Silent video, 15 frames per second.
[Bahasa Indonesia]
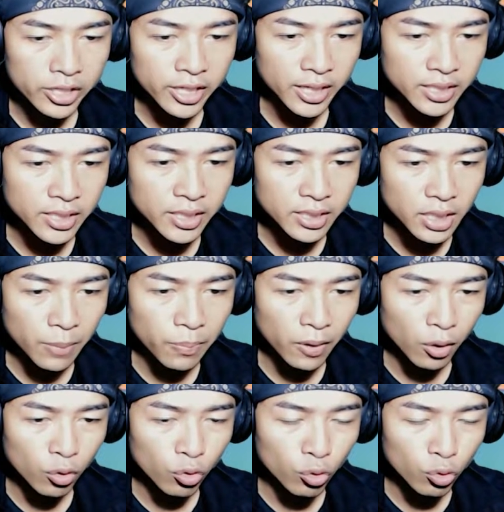Oke, okay, jadi kita
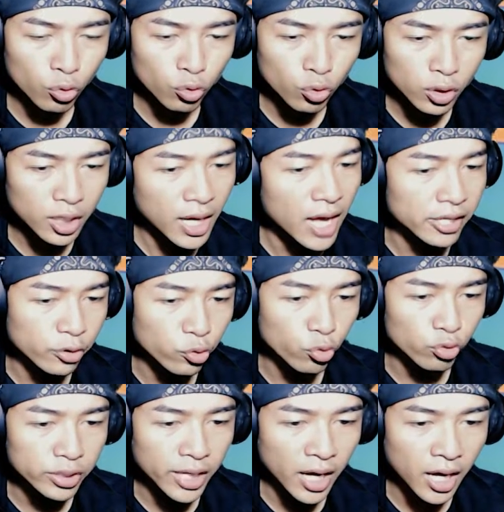perlu kayu
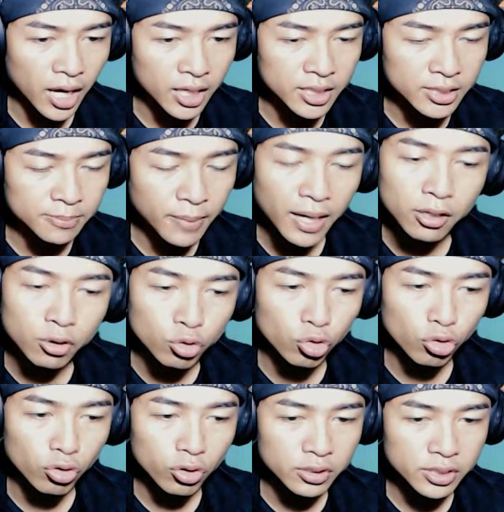dan batu.